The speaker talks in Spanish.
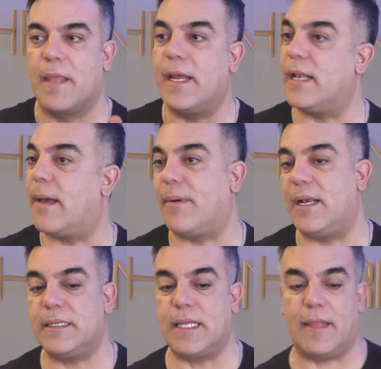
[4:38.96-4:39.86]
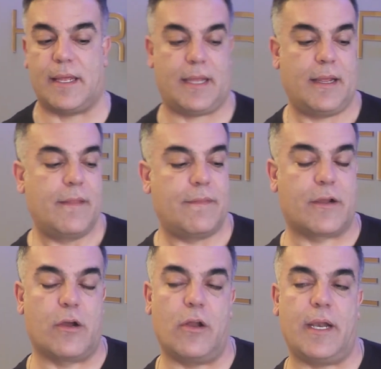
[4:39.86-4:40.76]
en la paleta de,
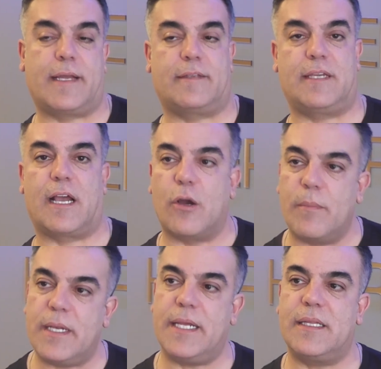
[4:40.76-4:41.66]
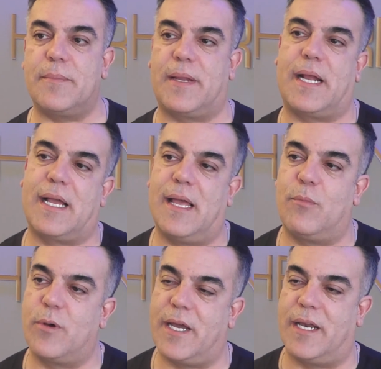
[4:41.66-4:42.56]
colores que sea conveniente para cada
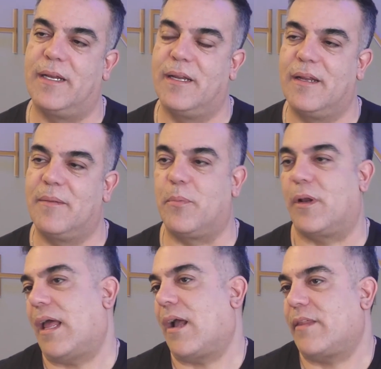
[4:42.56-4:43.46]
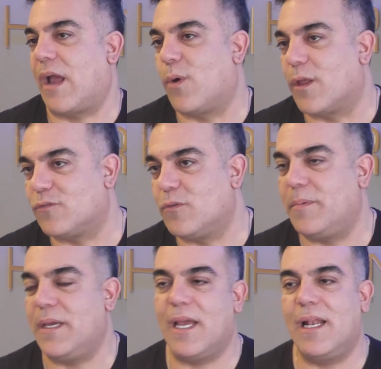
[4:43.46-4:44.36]
mujer, de acuerdo a su
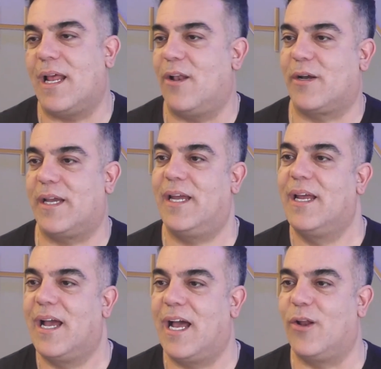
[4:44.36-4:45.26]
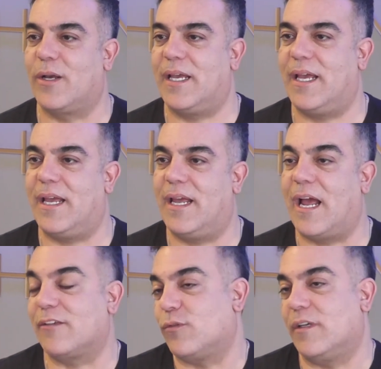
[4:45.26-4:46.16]
piel y a lo que a, lo que,
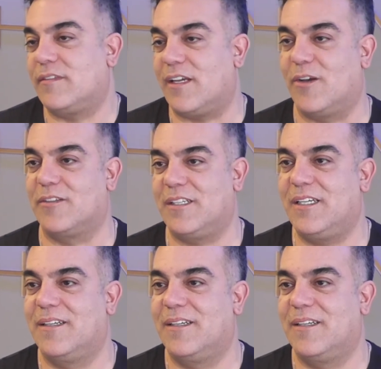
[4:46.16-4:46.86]
a su deseo, ¿sí?